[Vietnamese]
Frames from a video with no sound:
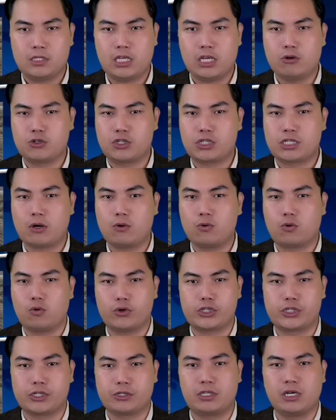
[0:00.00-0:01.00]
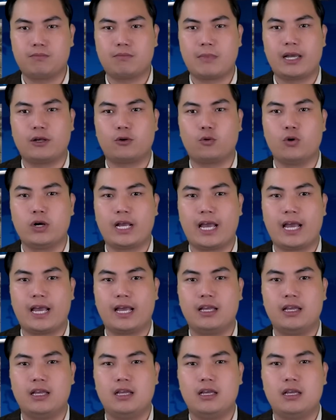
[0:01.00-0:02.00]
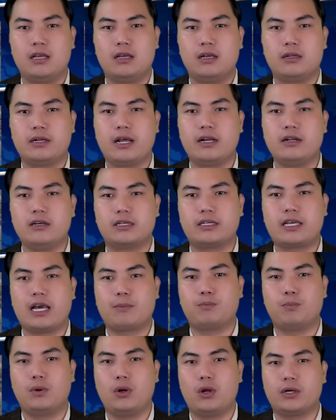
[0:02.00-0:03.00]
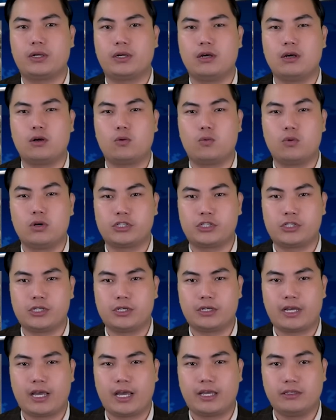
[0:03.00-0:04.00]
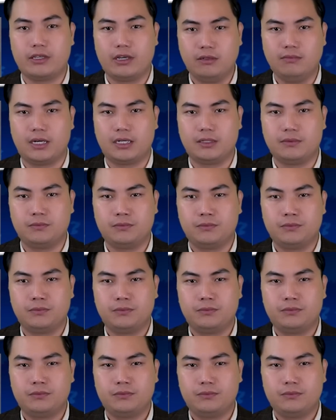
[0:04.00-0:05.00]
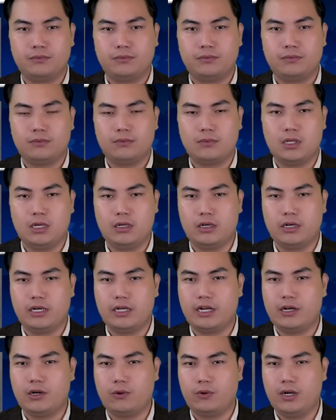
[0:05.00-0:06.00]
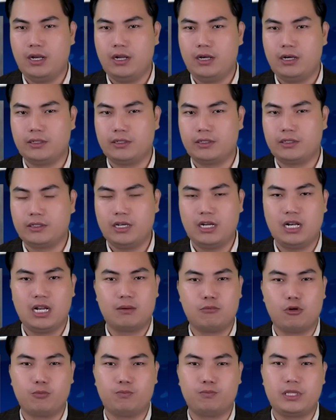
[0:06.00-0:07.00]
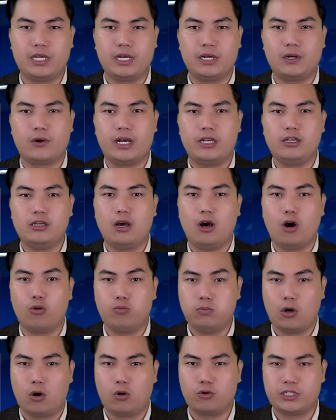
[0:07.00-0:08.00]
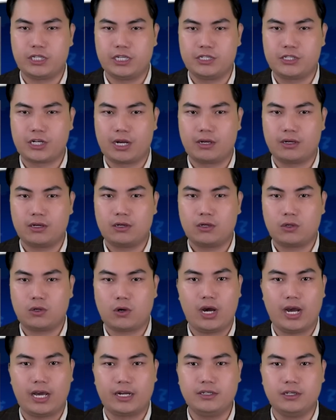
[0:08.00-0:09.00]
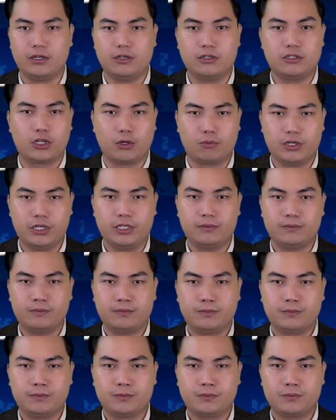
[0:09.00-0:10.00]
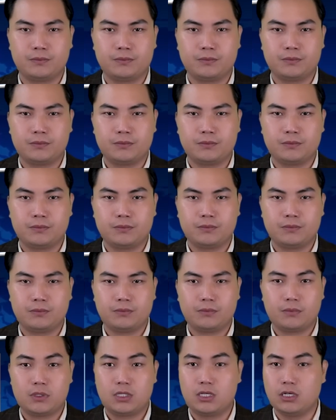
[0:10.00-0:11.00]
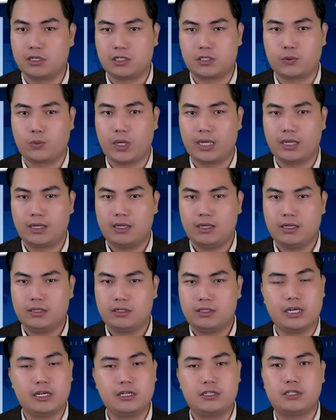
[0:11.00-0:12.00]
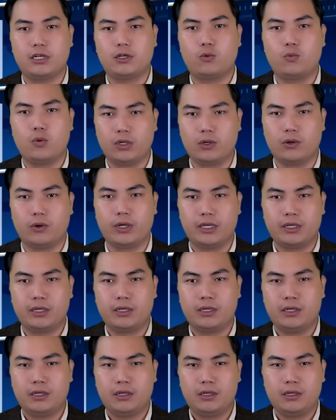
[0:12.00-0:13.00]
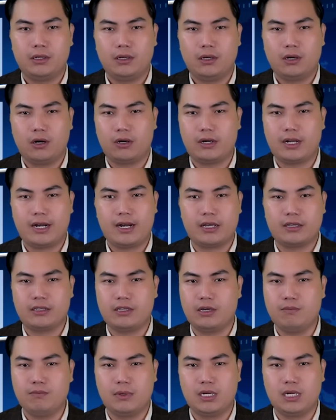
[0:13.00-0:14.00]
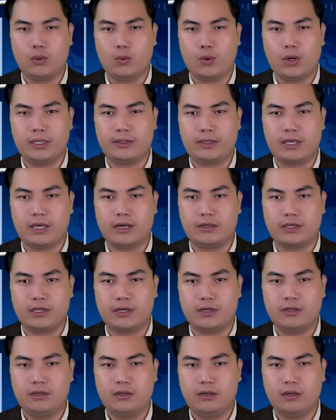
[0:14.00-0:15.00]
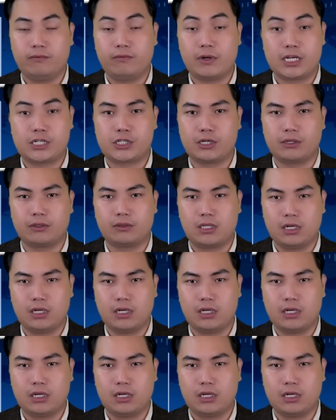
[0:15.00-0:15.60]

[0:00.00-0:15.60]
Chiều sâu của sự thất bại của Nga đã được các blogger quân sự Nga nhấn mạnh. Những người đã nổi lên như là một tiếng nói ủng hộ chiến tranh có ảnh hưởng trong nước. Thường xuyên chỉ trích quân đội, họ đã đăng những bình luận giận dữ về sự